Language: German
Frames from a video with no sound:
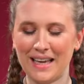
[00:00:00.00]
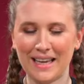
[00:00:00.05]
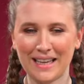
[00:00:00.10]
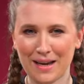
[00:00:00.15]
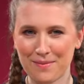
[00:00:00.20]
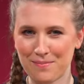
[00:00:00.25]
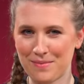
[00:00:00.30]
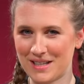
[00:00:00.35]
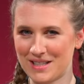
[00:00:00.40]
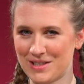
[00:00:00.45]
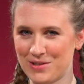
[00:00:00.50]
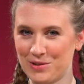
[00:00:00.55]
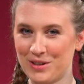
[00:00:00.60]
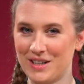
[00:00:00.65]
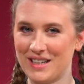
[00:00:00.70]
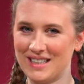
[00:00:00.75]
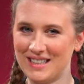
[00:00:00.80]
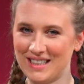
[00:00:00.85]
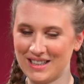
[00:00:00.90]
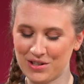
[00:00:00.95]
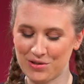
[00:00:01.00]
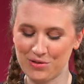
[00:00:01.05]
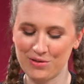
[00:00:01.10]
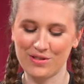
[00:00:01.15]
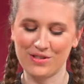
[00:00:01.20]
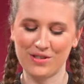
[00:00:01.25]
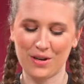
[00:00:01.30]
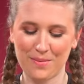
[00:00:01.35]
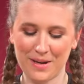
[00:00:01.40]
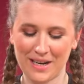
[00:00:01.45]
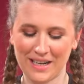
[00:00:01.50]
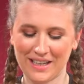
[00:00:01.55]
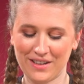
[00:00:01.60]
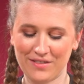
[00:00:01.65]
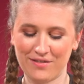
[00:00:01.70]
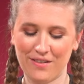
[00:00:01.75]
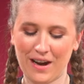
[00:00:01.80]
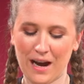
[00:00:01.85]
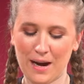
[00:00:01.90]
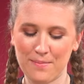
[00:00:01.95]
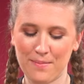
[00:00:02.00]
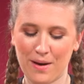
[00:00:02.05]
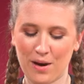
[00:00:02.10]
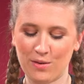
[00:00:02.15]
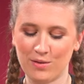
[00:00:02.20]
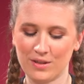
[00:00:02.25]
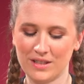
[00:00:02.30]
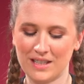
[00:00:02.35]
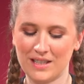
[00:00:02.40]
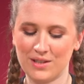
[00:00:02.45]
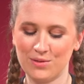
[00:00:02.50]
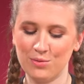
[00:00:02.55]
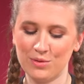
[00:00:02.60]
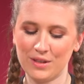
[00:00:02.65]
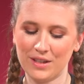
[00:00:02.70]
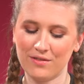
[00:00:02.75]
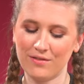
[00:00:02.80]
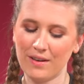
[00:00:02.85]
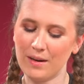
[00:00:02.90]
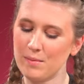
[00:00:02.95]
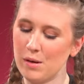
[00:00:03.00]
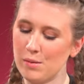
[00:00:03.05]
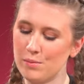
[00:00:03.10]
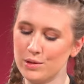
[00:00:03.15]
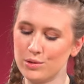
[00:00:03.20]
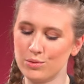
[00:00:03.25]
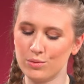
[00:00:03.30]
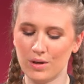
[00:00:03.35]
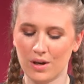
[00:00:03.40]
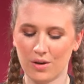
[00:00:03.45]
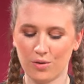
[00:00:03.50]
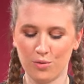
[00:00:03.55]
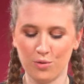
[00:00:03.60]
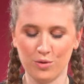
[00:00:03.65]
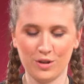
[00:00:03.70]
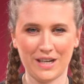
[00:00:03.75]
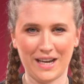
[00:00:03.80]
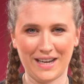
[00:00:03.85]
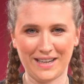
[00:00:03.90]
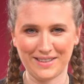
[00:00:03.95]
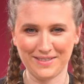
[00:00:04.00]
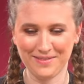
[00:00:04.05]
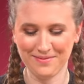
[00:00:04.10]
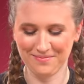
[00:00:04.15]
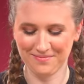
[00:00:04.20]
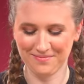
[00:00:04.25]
Ich habe mir jetzt so richtig schön sommerliche Farben ausgesucht. Ich fange mal mit so einer Rot an.